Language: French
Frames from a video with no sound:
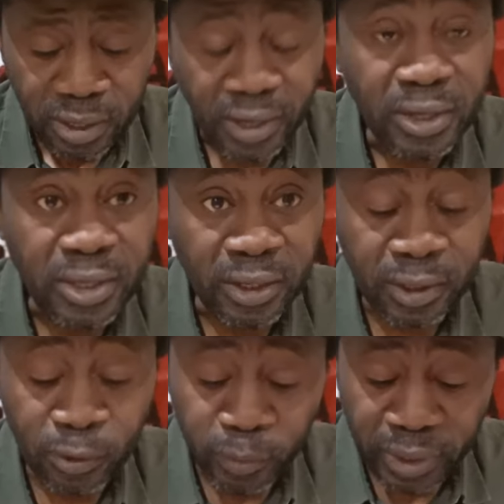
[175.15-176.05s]
en
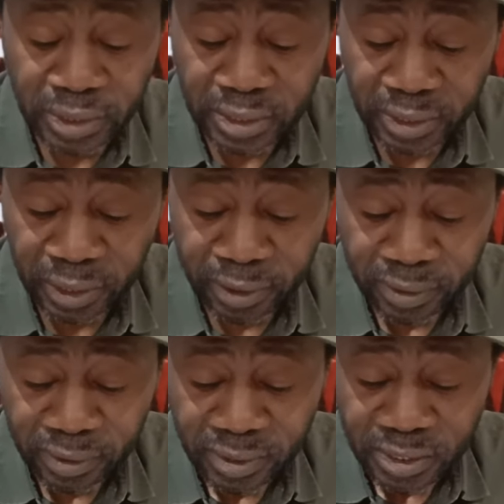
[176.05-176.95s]
attaquant au là,
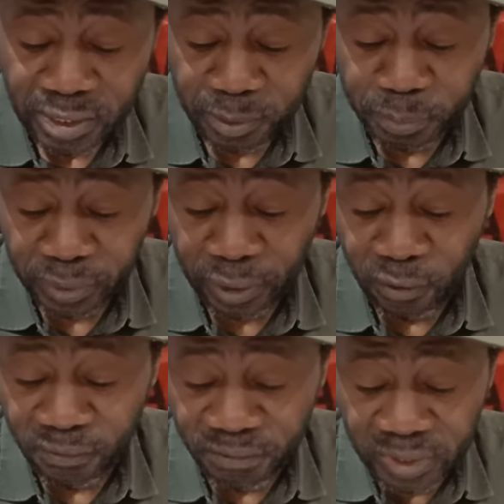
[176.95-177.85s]
s'en prenant
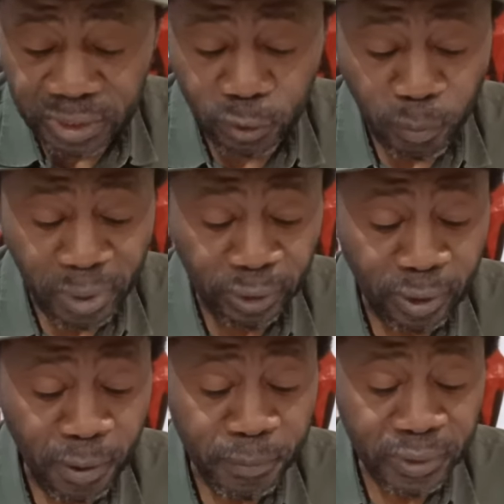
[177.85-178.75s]
au fils de Malcolm